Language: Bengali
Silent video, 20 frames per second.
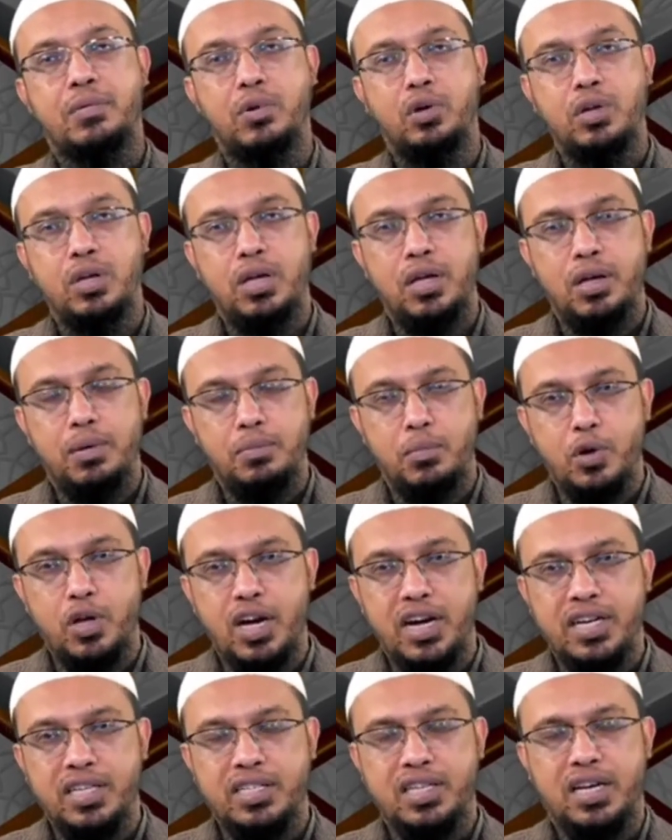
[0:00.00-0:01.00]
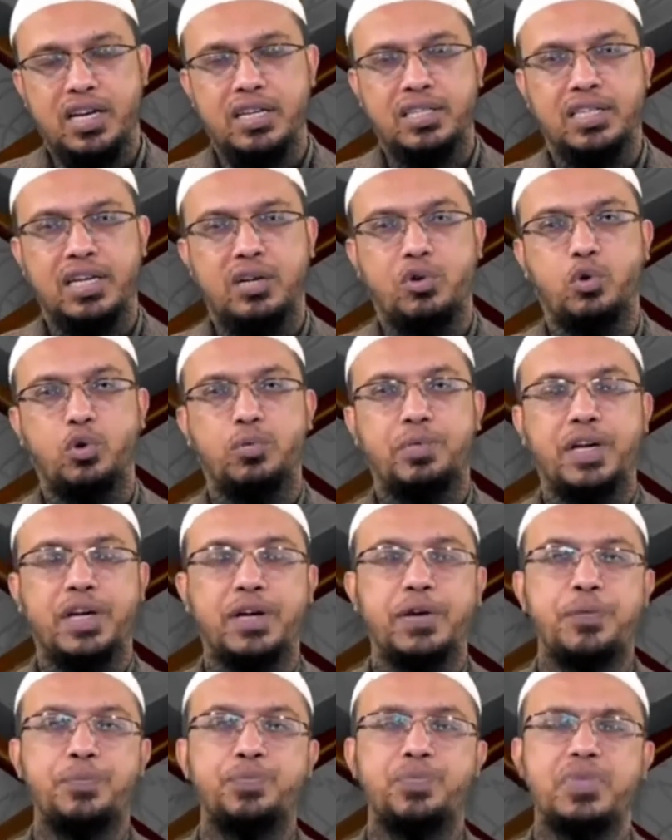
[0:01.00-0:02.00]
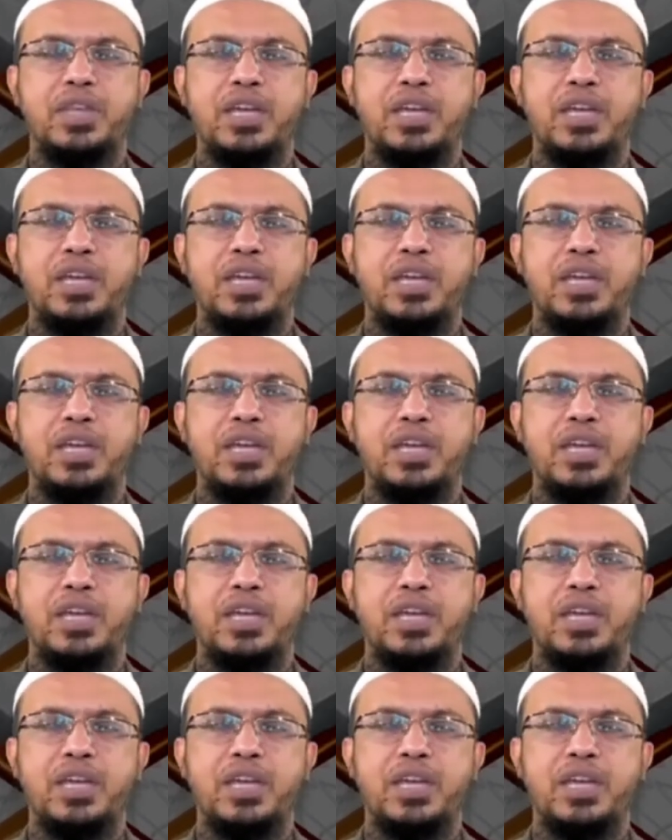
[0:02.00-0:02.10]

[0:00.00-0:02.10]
এবং মহিলা টিচাররা চেক করবে